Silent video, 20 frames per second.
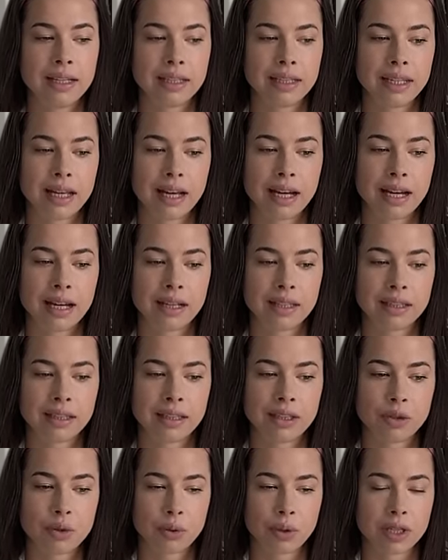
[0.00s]
Ja
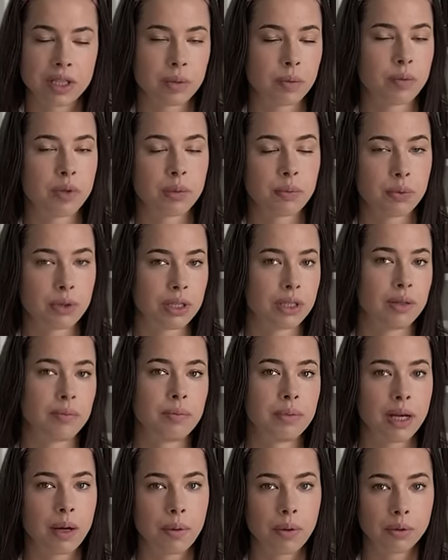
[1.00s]
nie czuję, żebym się
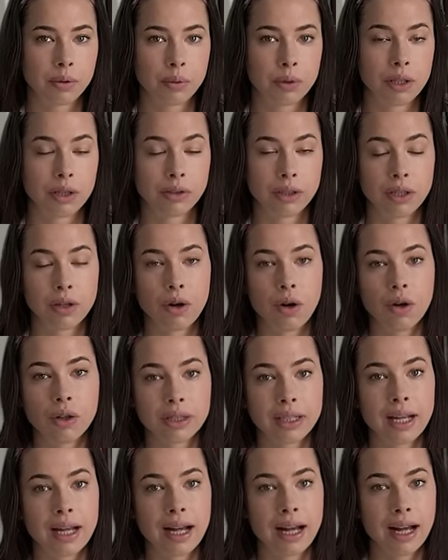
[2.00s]
przeziębiała od uchylonego
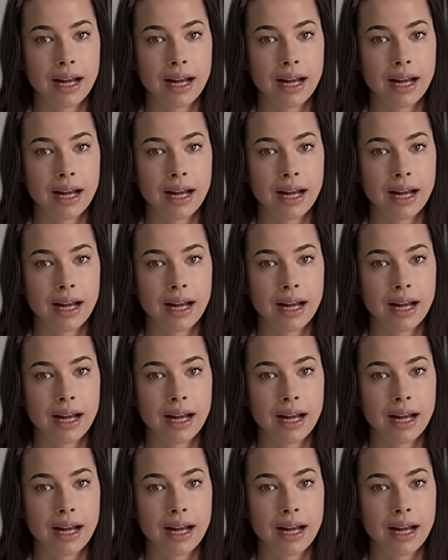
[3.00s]
okna,